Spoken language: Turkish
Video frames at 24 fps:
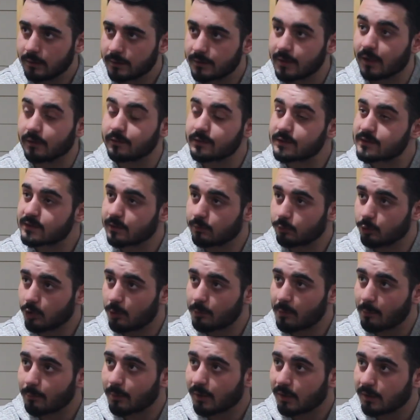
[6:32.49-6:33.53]
kendini
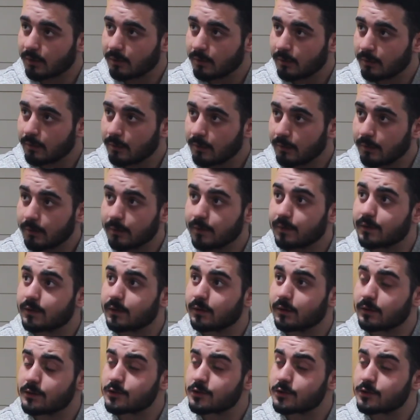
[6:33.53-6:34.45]
savunamama, iki